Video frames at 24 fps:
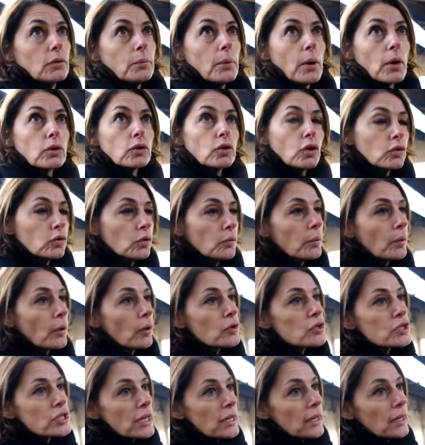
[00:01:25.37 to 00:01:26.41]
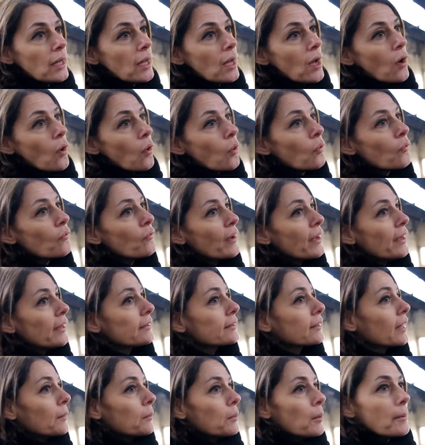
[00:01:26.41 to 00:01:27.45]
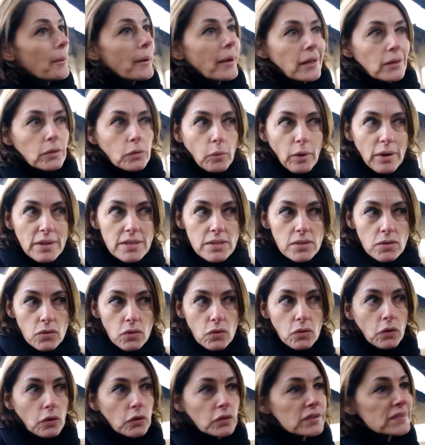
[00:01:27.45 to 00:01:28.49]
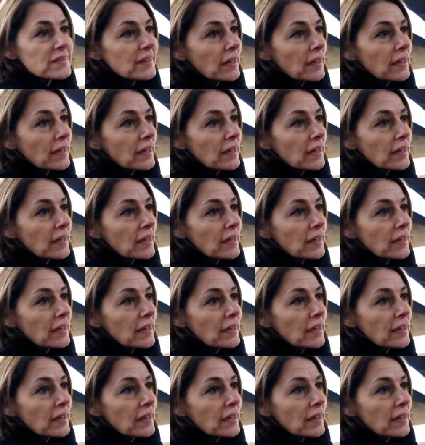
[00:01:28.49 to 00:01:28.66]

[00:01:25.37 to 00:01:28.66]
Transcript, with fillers: de porteurs de projets, on va être à peu près à 300